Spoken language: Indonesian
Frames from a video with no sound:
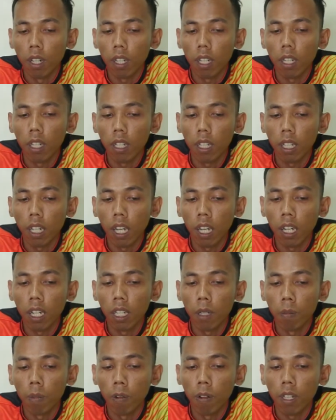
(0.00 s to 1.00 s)
uh,
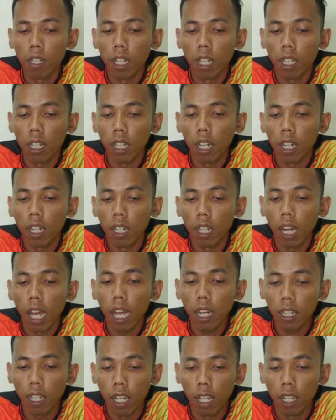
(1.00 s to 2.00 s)
di bawah jaringan
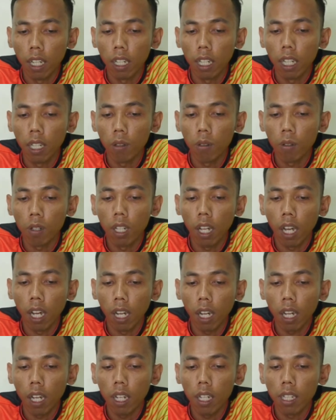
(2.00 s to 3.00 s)
agen itu di
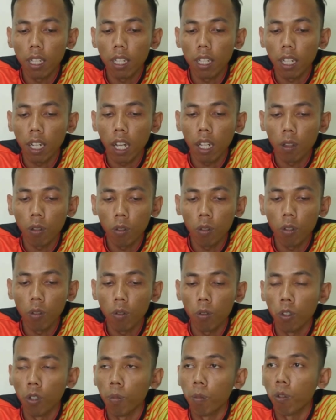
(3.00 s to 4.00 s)
angka
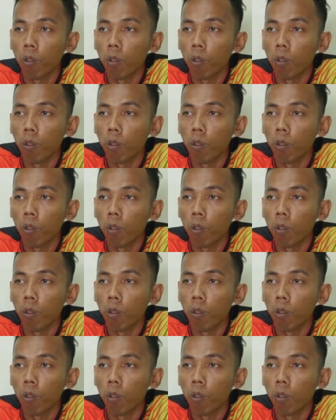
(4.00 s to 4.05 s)
176